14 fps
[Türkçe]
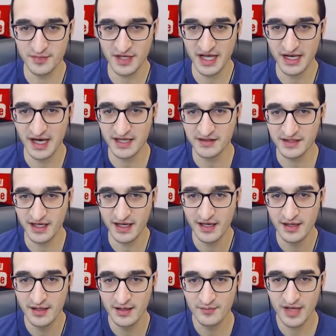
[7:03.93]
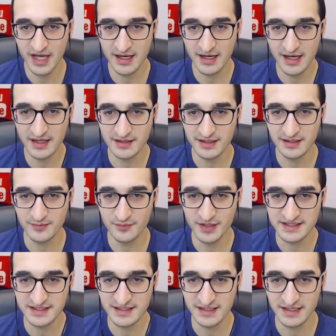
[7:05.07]
Belhanda. Belhanda'nın
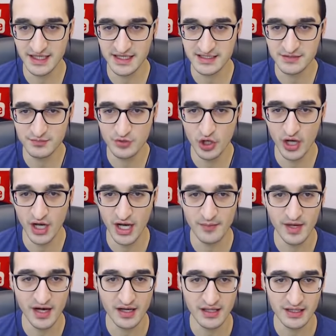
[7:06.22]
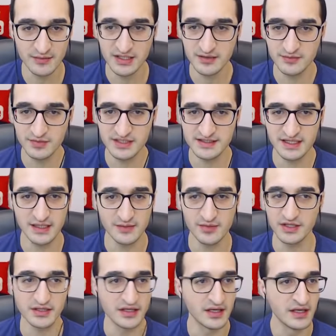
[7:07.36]
pası geçmiyor ama alabilir miyiz? Alamadık.